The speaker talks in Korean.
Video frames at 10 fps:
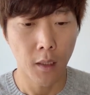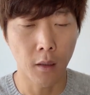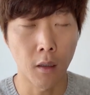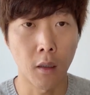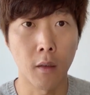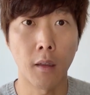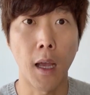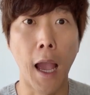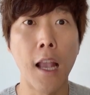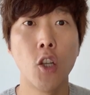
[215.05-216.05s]
어,
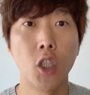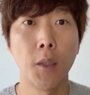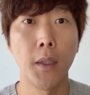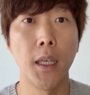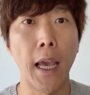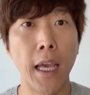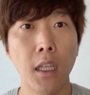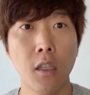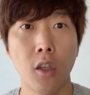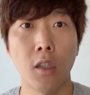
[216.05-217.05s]

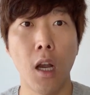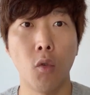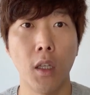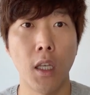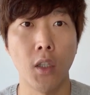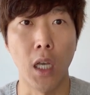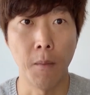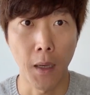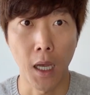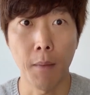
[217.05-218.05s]
RGBA를 저장하고 있겠죠.
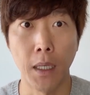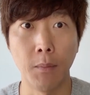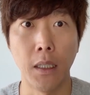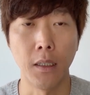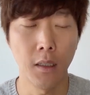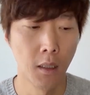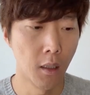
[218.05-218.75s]
알파 마지막은.